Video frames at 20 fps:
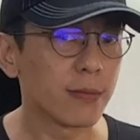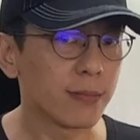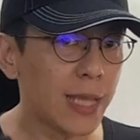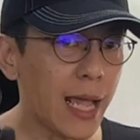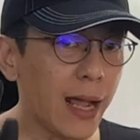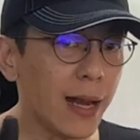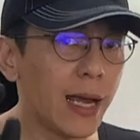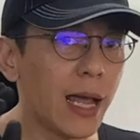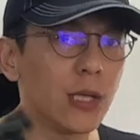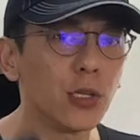
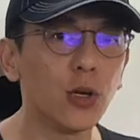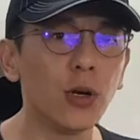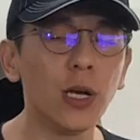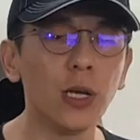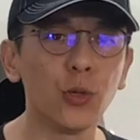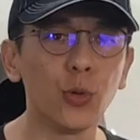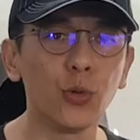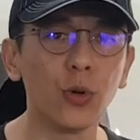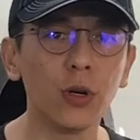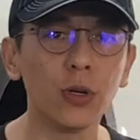当然，有
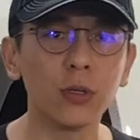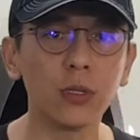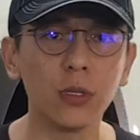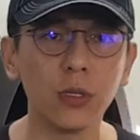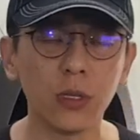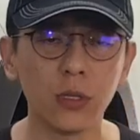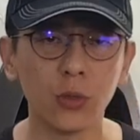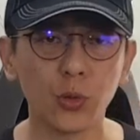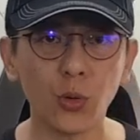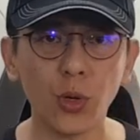很多
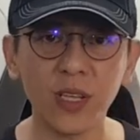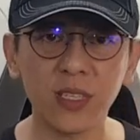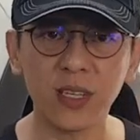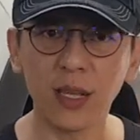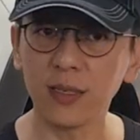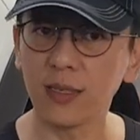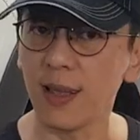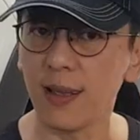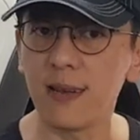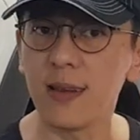对
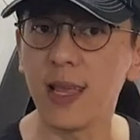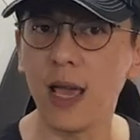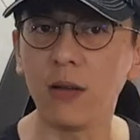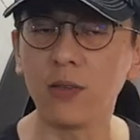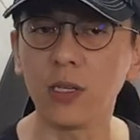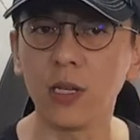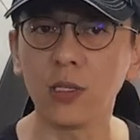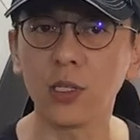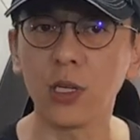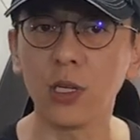车子很了
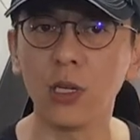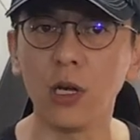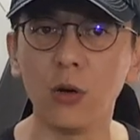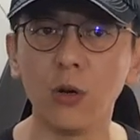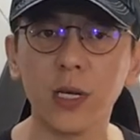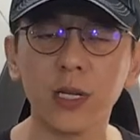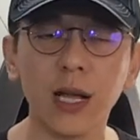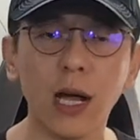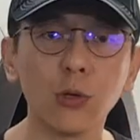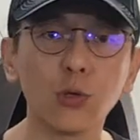解的车友
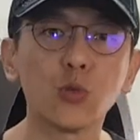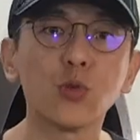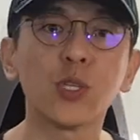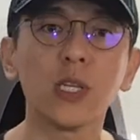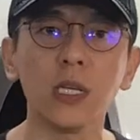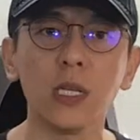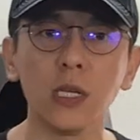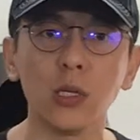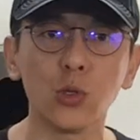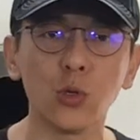会告诉
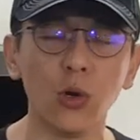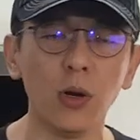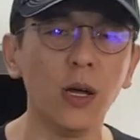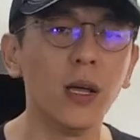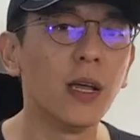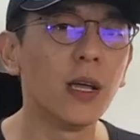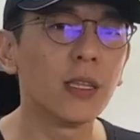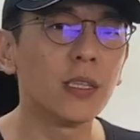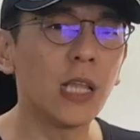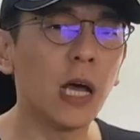经理说，
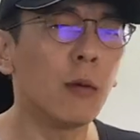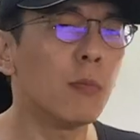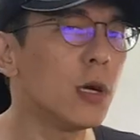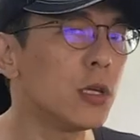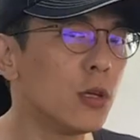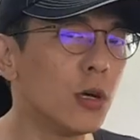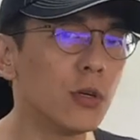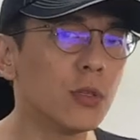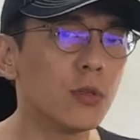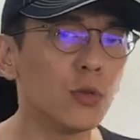那我们
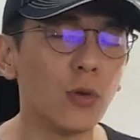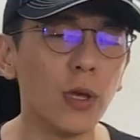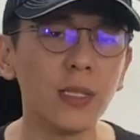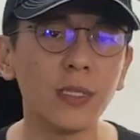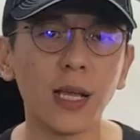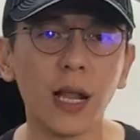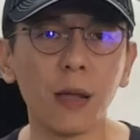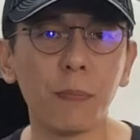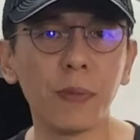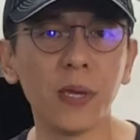用原
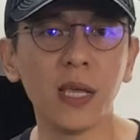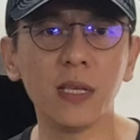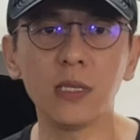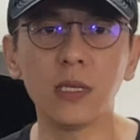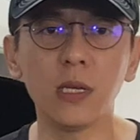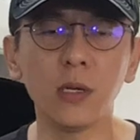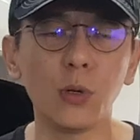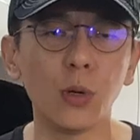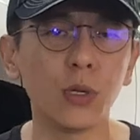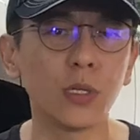厂的偏
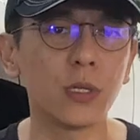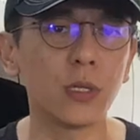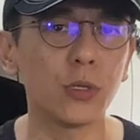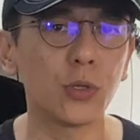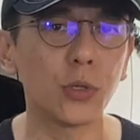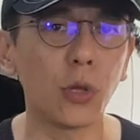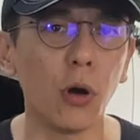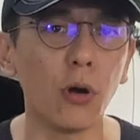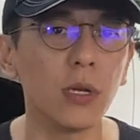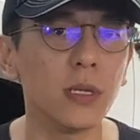心螺丝
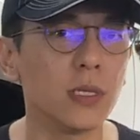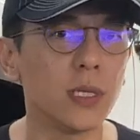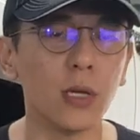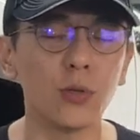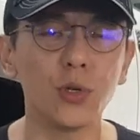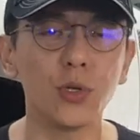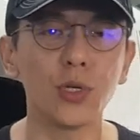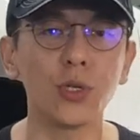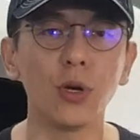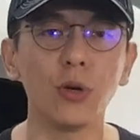投影下
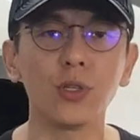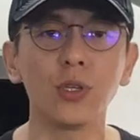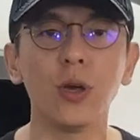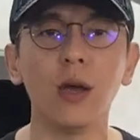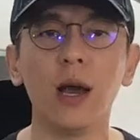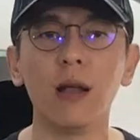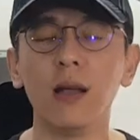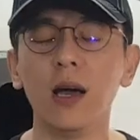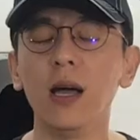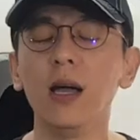去修就
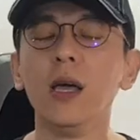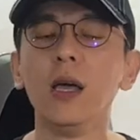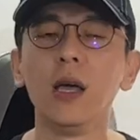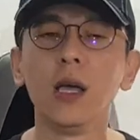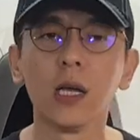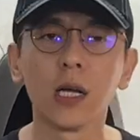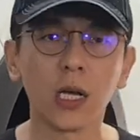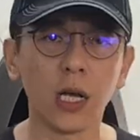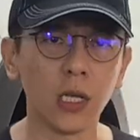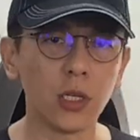好了。
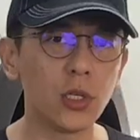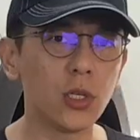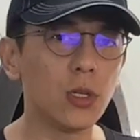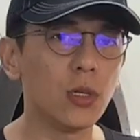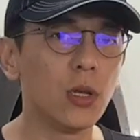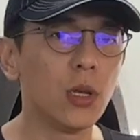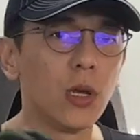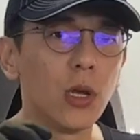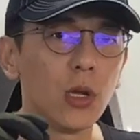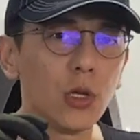可
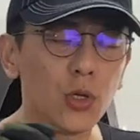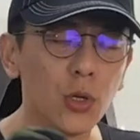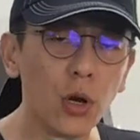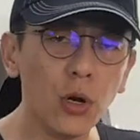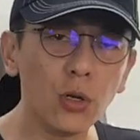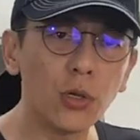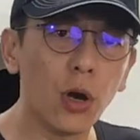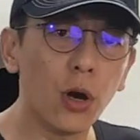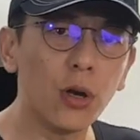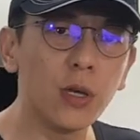是
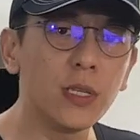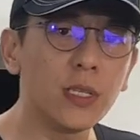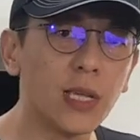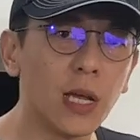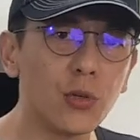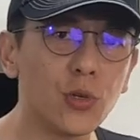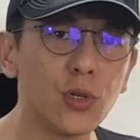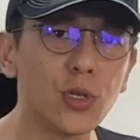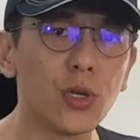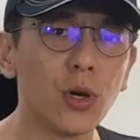用投影
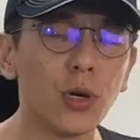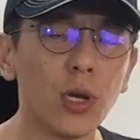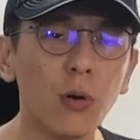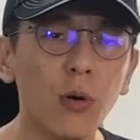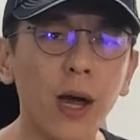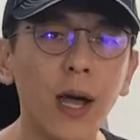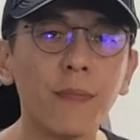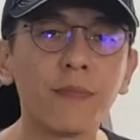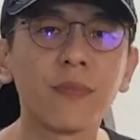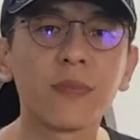下去修的
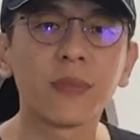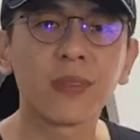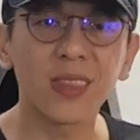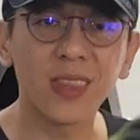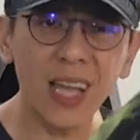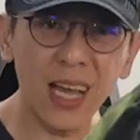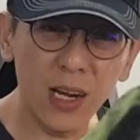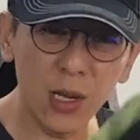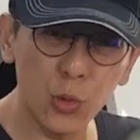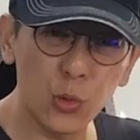话，
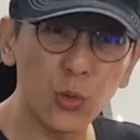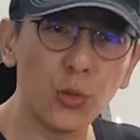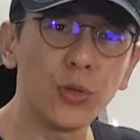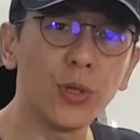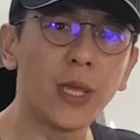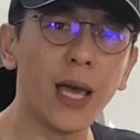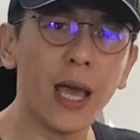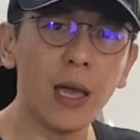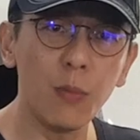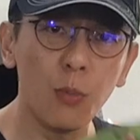它的
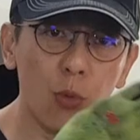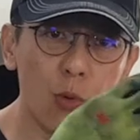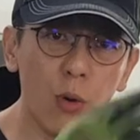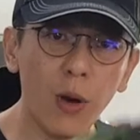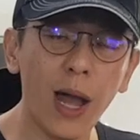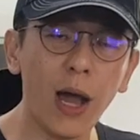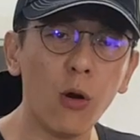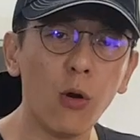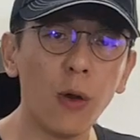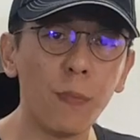轮胎
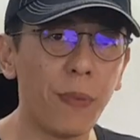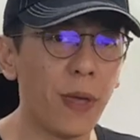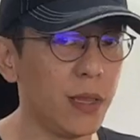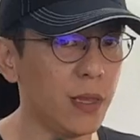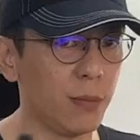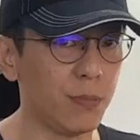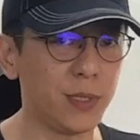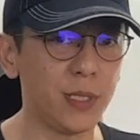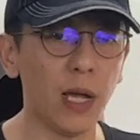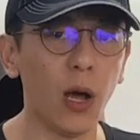磨耗会变
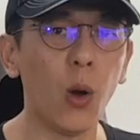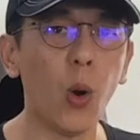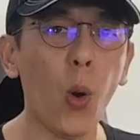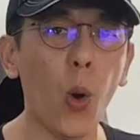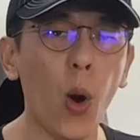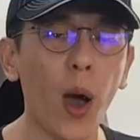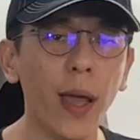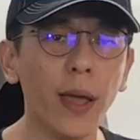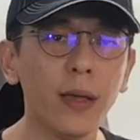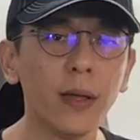得比较
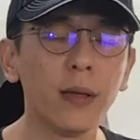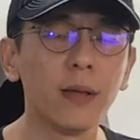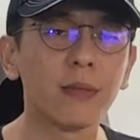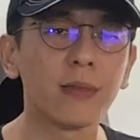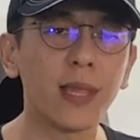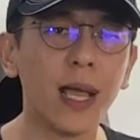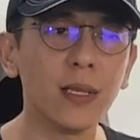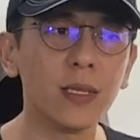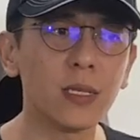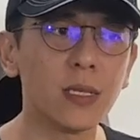快，
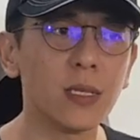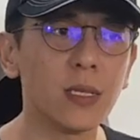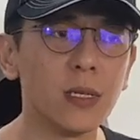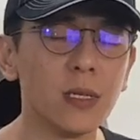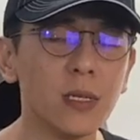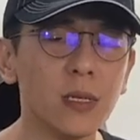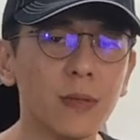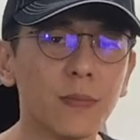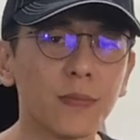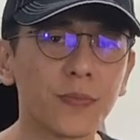但
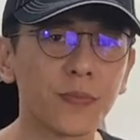是